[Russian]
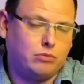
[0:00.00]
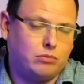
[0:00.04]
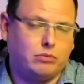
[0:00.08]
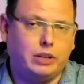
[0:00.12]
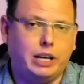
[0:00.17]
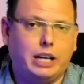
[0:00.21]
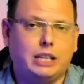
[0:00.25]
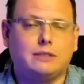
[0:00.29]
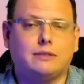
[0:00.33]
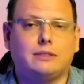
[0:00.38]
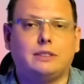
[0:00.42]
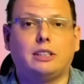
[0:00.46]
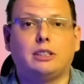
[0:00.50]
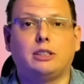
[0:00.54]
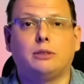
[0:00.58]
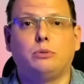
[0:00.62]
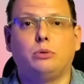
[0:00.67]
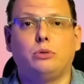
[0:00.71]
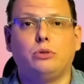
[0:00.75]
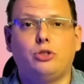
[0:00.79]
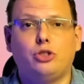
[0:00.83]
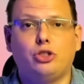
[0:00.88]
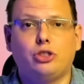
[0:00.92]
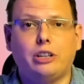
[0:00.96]
Для этого надо
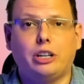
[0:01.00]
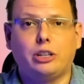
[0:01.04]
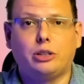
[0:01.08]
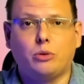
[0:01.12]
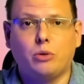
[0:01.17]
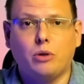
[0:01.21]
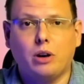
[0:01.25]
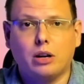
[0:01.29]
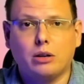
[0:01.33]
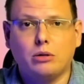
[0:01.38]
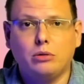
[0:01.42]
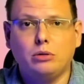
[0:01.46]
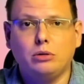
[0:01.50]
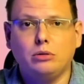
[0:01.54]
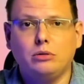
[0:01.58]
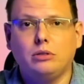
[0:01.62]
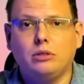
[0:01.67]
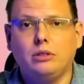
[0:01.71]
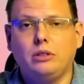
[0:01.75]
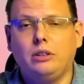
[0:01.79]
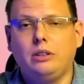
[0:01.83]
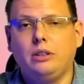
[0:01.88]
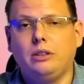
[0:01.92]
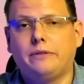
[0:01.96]
будет считать QR-код
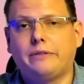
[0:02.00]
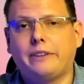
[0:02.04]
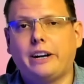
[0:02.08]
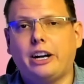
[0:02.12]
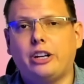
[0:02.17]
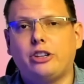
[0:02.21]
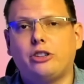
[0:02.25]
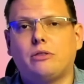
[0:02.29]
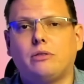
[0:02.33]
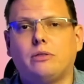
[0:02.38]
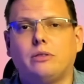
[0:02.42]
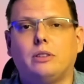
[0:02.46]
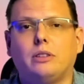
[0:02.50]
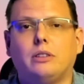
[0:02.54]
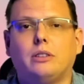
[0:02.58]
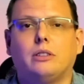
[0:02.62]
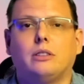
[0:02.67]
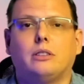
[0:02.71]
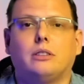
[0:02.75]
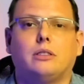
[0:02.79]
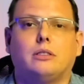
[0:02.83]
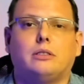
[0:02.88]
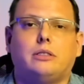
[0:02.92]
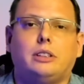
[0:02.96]
и в
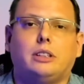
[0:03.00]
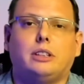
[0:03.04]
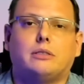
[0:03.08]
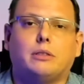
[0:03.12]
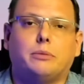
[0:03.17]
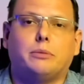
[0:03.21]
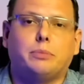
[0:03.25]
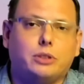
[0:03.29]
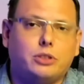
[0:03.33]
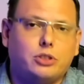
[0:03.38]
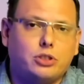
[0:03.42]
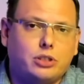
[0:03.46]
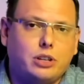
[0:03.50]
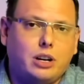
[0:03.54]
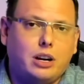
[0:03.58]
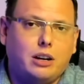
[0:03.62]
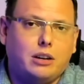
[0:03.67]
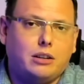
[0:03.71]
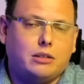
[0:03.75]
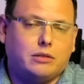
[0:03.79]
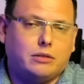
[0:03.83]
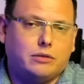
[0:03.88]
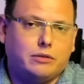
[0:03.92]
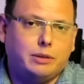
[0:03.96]
качестве средства
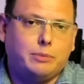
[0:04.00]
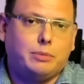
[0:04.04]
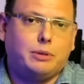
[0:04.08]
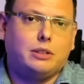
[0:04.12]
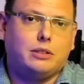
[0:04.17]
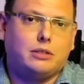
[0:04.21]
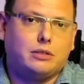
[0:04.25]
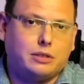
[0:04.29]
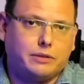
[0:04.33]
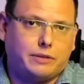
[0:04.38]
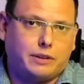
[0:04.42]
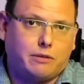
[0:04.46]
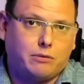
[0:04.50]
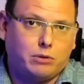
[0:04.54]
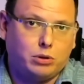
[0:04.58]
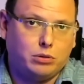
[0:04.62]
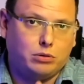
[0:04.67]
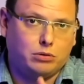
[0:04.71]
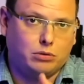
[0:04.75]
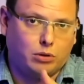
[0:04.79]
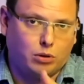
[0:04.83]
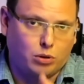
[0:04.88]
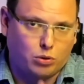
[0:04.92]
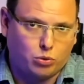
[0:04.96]
платежа выбрать
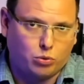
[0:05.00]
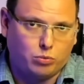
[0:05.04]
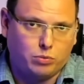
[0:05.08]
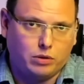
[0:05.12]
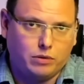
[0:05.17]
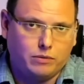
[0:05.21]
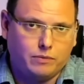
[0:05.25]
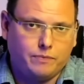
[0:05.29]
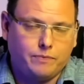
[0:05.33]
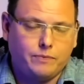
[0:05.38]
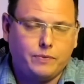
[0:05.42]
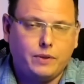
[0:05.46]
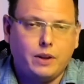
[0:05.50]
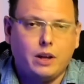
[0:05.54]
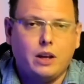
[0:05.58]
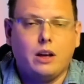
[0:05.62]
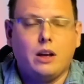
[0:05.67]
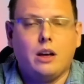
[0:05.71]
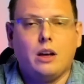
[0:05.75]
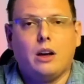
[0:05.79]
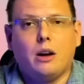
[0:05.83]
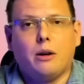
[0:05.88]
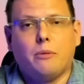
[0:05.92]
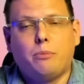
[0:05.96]
цифровой рубль.
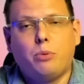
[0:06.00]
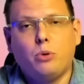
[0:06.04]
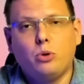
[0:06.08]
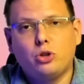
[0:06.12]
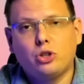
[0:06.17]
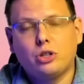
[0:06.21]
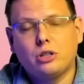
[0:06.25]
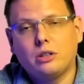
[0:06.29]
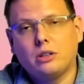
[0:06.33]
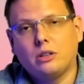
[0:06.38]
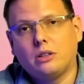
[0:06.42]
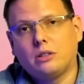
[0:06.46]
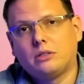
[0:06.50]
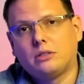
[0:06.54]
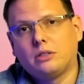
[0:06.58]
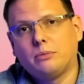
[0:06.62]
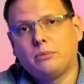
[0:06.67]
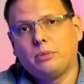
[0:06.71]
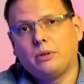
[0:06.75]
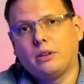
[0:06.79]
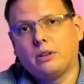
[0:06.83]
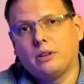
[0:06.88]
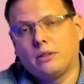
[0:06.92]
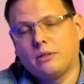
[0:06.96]
Позже
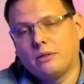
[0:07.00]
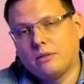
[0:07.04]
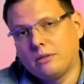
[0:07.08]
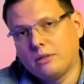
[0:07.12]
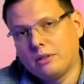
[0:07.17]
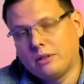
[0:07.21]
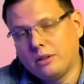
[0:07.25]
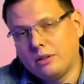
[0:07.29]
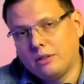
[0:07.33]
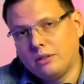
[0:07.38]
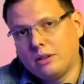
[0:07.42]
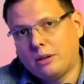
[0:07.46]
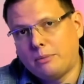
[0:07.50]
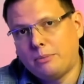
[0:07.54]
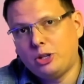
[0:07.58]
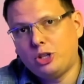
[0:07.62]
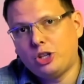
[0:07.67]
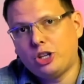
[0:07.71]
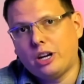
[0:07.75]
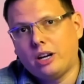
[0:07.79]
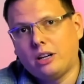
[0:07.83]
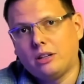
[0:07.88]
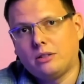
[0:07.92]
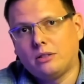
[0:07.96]
ЦБ
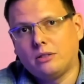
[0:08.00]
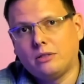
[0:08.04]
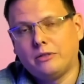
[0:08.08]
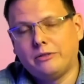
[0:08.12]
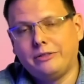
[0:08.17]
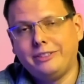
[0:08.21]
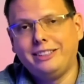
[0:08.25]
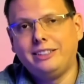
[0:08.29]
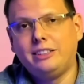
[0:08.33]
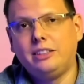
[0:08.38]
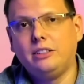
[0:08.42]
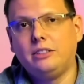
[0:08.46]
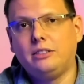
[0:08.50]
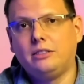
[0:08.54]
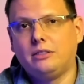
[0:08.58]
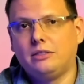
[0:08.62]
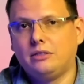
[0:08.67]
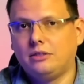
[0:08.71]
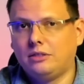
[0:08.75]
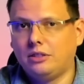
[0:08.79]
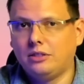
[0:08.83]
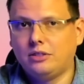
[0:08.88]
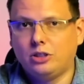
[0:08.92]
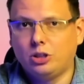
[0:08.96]
обещает внедрить
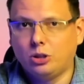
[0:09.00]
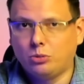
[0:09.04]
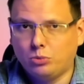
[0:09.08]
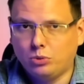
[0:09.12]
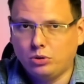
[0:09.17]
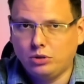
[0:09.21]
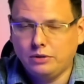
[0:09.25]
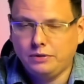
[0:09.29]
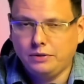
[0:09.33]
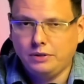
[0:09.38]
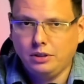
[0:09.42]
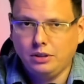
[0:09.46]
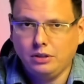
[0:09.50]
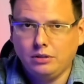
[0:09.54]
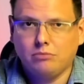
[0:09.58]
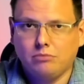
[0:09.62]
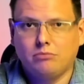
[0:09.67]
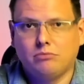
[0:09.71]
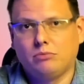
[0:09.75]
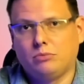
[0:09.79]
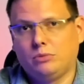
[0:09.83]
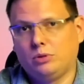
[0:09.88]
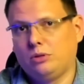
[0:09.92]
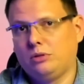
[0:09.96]
систему NFC,
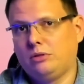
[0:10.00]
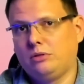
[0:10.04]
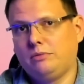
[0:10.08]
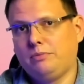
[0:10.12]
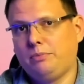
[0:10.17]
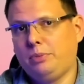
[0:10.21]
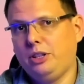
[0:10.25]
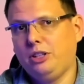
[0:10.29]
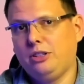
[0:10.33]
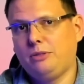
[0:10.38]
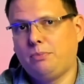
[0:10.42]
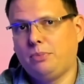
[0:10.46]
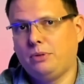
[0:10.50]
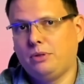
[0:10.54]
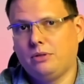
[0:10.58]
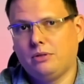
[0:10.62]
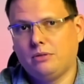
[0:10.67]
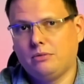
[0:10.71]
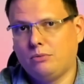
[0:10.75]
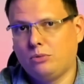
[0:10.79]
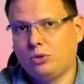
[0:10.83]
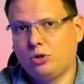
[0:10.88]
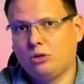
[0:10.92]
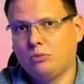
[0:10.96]
то есть, в
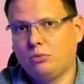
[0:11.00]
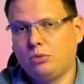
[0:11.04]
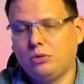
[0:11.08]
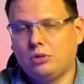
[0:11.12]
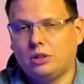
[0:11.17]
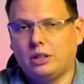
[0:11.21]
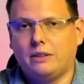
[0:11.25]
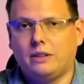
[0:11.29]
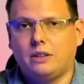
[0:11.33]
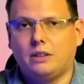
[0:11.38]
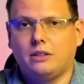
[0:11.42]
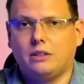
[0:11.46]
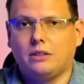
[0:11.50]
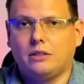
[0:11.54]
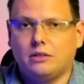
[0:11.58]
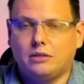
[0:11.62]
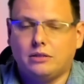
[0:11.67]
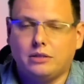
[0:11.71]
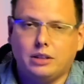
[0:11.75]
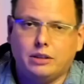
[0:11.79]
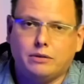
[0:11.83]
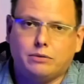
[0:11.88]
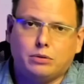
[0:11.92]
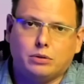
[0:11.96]
принципе, можно будет, наверное, с
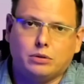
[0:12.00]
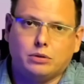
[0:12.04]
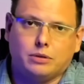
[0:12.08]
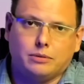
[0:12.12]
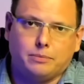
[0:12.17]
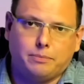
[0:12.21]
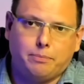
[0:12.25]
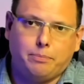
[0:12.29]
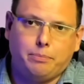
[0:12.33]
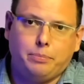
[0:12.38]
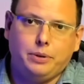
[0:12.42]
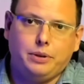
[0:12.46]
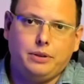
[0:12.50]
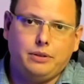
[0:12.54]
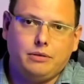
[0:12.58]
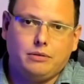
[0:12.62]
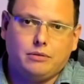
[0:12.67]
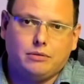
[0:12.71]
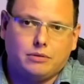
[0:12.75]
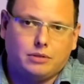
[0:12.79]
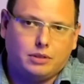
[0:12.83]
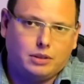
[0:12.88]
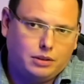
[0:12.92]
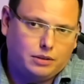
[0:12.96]
телефона пинь
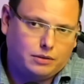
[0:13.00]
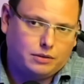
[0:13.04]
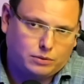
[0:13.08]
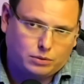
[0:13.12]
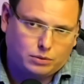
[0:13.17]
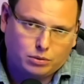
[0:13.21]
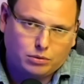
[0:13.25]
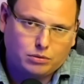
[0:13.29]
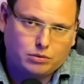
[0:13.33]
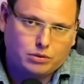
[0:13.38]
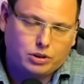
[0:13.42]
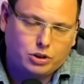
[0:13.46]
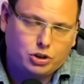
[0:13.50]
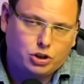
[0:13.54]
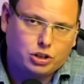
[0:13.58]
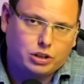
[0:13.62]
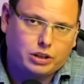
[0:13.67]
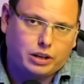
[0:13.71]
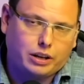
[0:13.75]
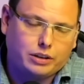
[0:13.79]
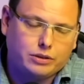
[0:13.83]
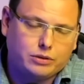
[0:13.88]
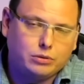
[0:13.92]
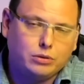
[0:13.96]
и все
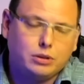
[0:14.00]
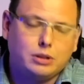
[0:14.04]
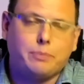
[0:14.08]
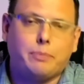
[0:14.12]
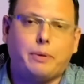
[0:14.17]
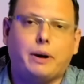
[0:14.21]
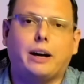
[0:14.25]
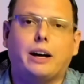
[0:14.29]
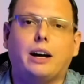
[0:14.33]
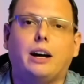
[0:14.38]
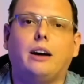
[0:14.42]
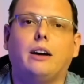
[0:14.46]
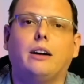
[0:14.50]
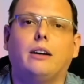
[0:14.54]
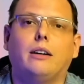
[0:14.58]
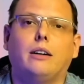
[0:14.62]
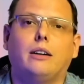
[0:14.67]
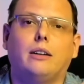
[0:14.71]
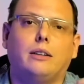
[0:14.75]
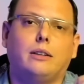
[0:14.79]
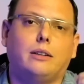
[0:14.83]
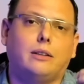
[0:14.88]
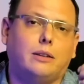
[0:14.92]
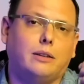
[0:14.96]
рассчитались. Но это пока
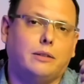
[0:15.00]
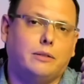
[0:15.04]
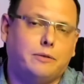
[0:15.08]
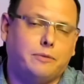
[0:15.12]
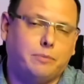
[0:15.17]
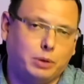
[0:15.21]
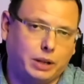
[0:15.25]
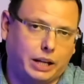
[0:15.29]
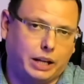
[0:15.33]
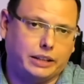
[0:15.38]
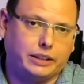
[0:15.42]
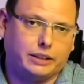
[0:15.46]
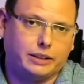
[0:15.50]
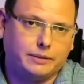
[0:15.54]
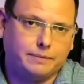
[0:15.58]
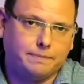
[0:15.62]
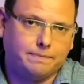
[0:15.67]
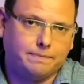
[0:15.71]
э, в планах.